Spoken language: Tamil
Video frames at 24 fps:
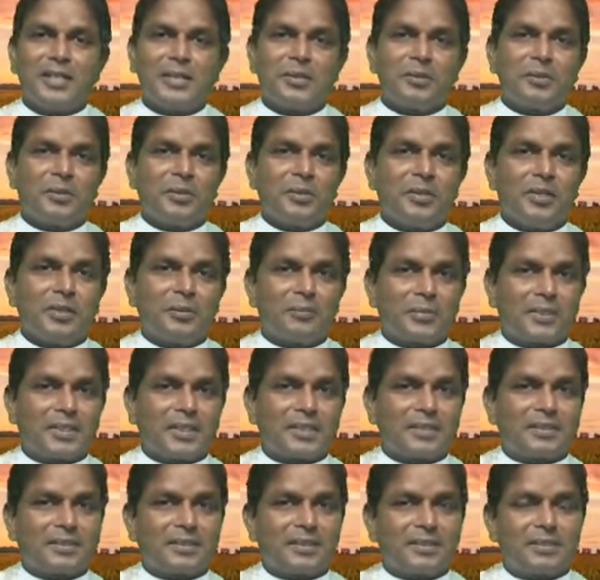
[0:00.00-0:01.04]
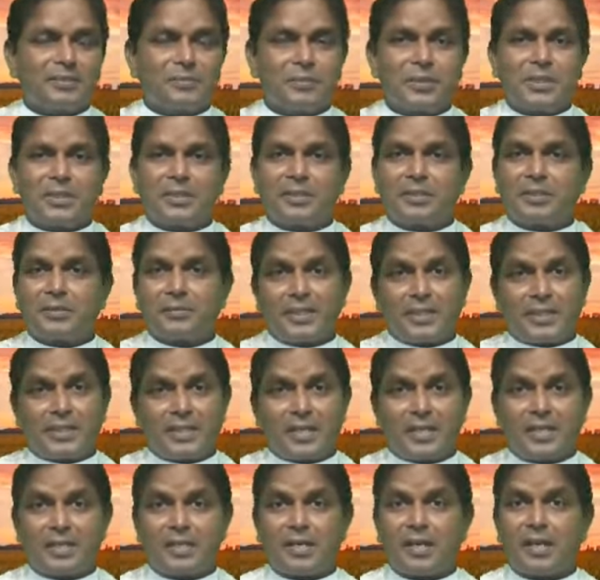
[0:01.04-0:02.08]
இதோ நம் கர்த்தர் உயிர்த்து
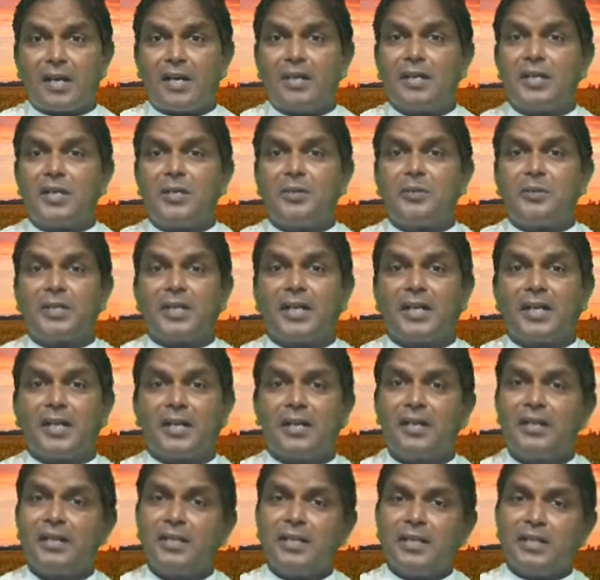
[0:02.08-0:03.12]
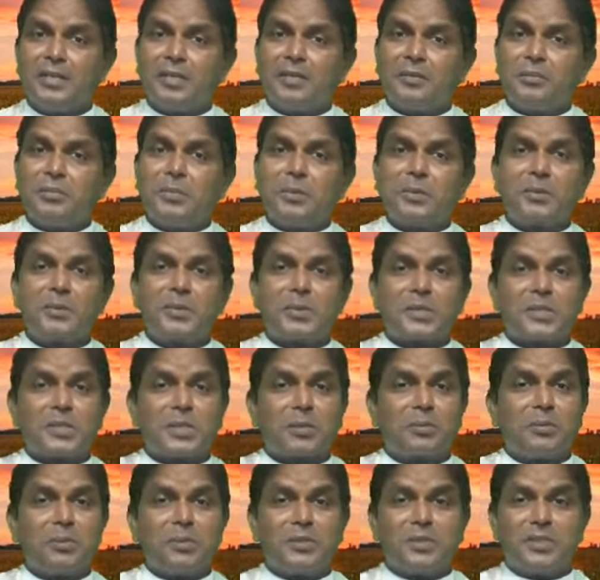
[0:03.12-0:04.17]
விட்டார் ஹலிலுயா நம் மூத்த
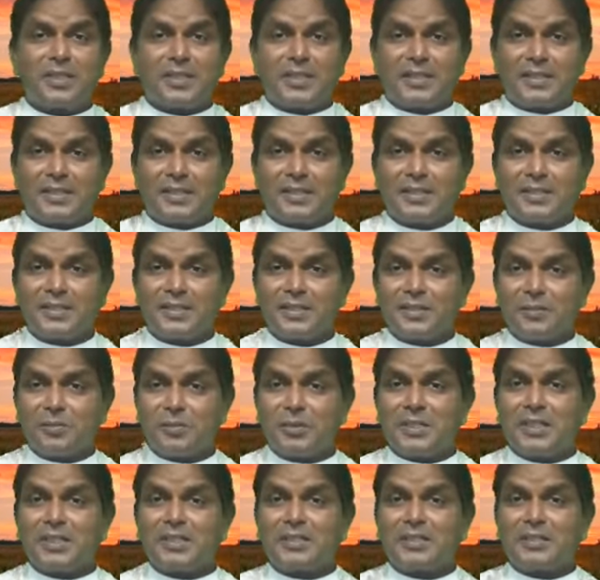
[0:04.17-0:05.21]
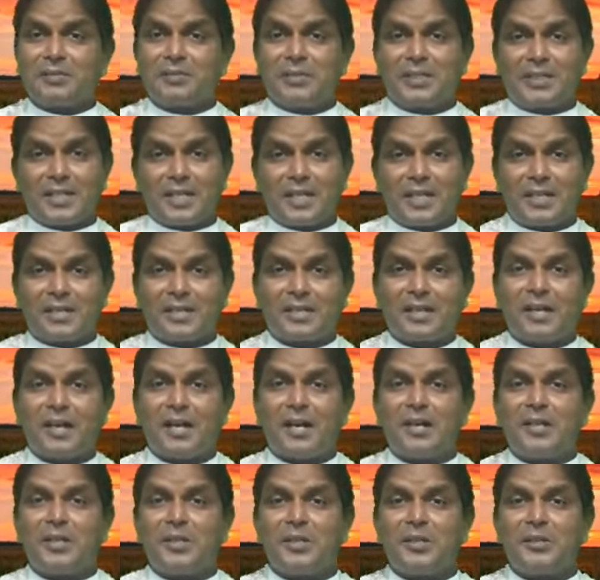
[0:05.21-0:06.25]
சகோதரர் உயிர்த்து விட்டார்
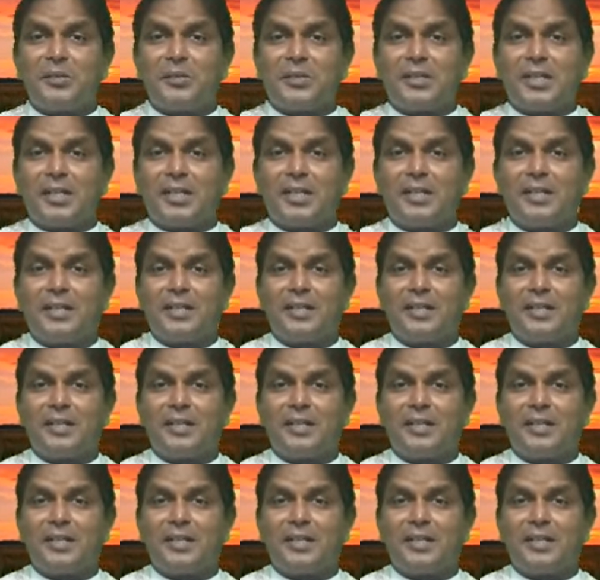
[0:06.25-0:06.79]
ஹாலே லூயா